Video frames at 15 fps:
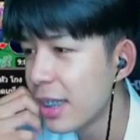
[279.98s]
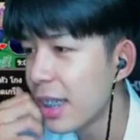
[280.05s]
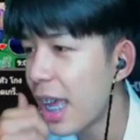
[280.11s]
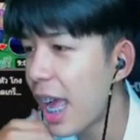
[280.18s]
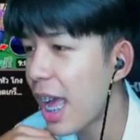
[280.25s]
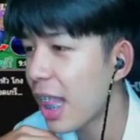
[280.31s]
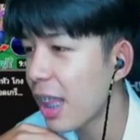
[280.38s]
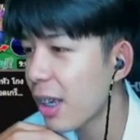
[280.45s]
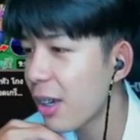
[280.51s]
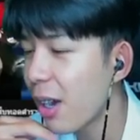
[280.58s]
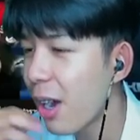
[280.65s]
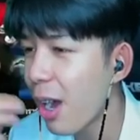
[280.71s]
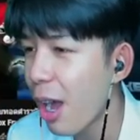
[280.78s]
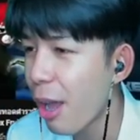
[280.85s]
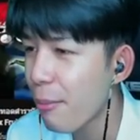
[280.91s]
อ่ะแล้วก็
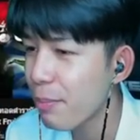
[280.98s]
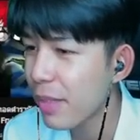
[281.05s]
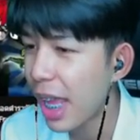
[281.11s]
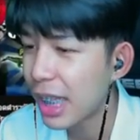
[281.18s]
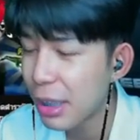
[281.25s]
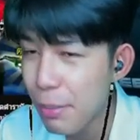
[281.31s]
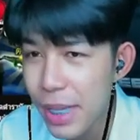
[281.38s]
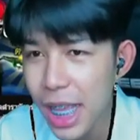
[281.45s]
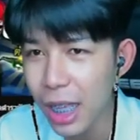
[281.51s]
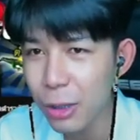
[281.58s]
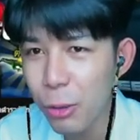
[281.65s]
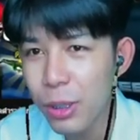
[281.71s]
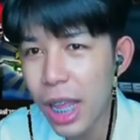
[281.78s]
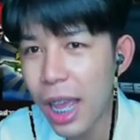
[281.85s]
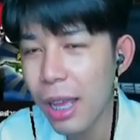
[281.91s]
อันนี้พี่อยาก
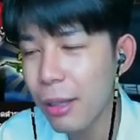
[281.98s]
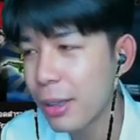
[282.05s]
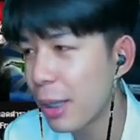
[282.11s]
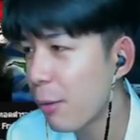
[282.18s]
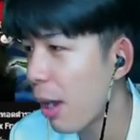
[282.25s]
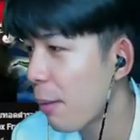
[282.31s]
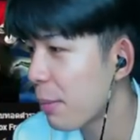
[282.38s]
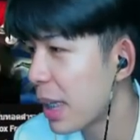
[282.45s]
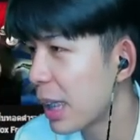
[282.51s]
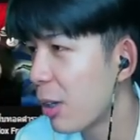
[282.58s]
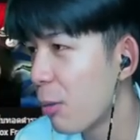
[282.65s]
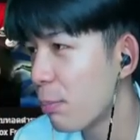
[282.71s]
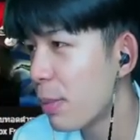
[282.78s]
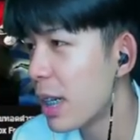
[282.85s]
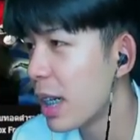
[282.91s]
รู้นะในความคิดข
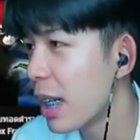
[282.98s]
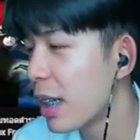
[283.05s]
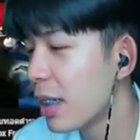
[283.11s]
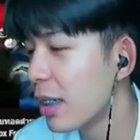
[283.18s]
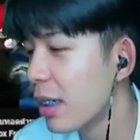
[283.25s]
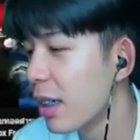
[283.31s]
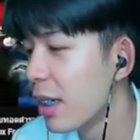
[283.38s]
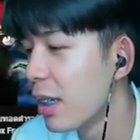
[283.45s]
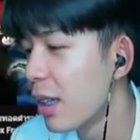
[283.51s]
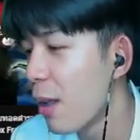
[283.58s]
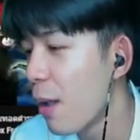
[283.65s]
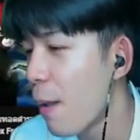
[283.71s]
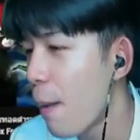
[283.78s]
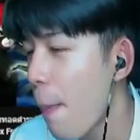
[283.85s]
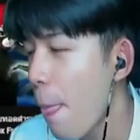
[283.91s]
องเปอร์ก็คือ
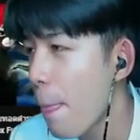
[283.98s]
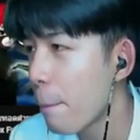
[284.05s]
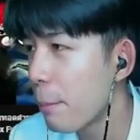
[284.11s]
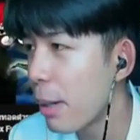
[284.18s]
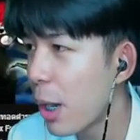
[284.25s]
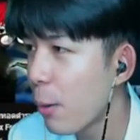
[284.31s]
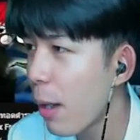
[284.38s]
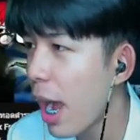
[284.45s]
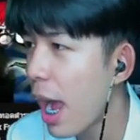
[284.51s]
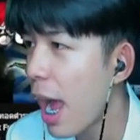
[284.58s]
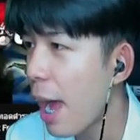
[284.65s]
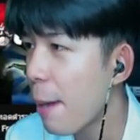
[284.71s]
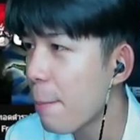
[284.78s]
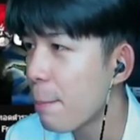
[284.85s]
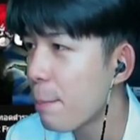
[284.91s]
เปอร์ว่า
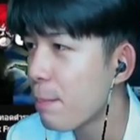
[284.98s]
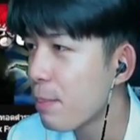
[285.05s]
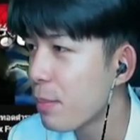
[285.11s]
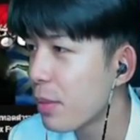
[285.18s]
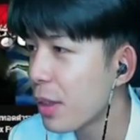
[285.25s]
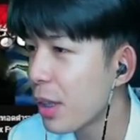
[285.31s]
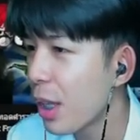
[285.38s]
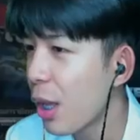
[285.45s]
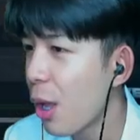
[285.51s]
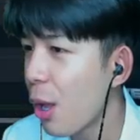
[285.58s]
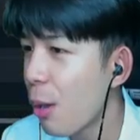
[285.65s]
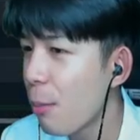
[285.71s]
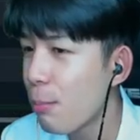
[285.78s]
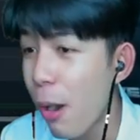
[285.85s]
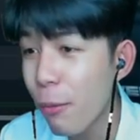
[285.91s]

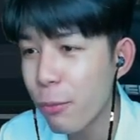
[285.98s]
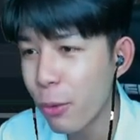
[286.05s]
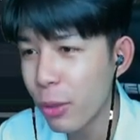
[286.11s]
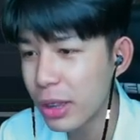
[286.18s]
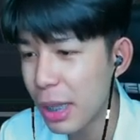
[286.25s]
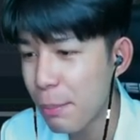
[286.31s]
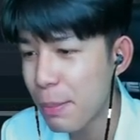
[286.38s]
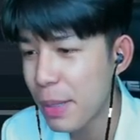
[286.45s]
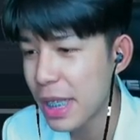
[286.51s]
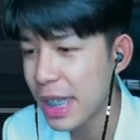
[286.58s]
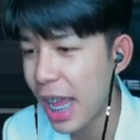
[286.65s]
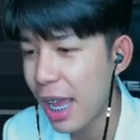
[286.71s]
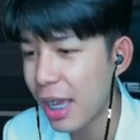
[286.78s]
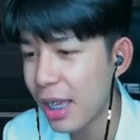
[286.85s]
บล็อกฟุตในปีเนี้ย